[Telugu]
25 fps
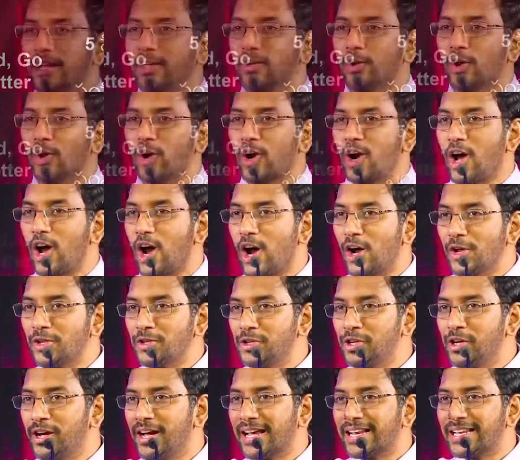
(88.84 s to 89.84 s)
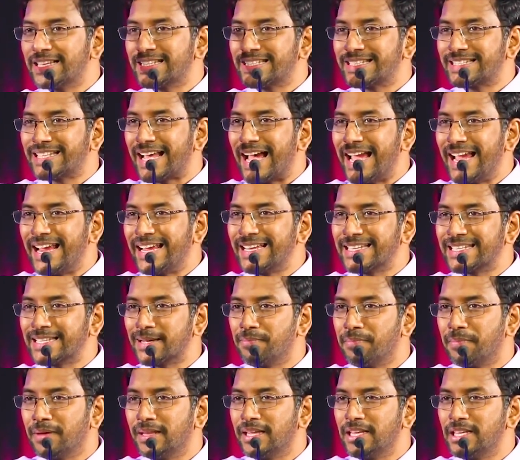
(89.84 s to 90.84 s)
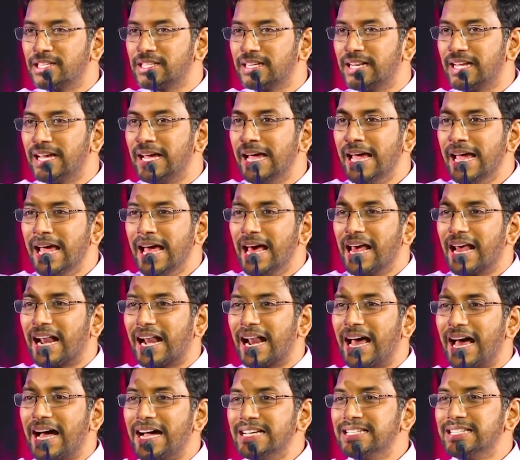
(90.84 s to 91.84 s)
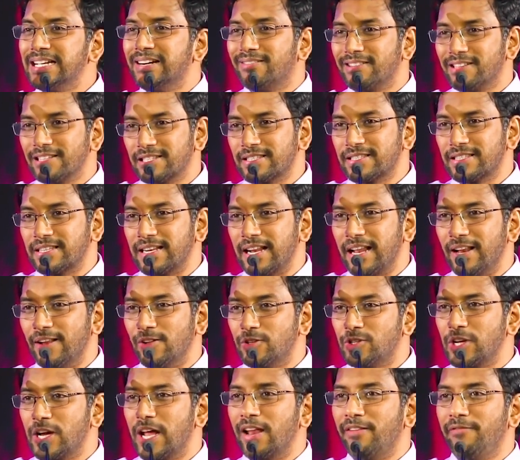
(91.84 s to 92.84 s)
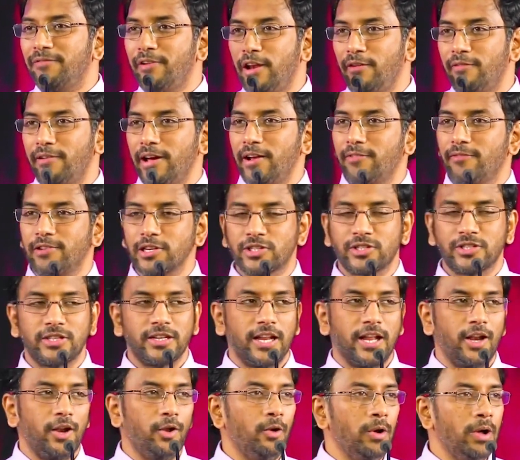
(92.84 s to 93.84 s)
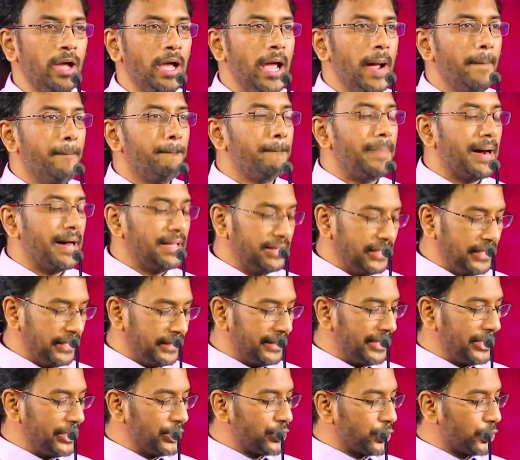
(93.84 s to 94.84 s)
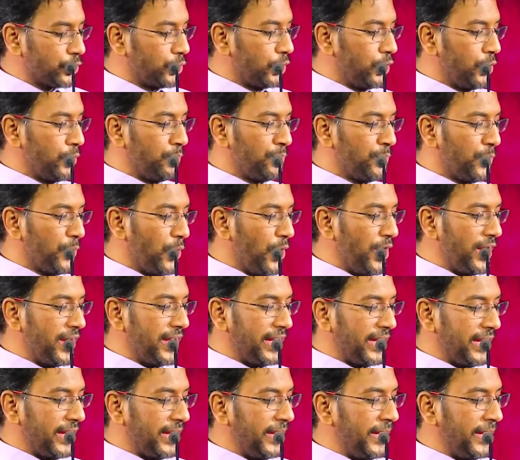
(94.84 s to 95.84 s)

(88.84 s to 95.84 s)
కాదు రాజుగారి స్థాయికి సంబంధించిన రాజ వస్త్రాలు చాలా విలువైన వస్త్రాలు పది తీసుకుని పోయి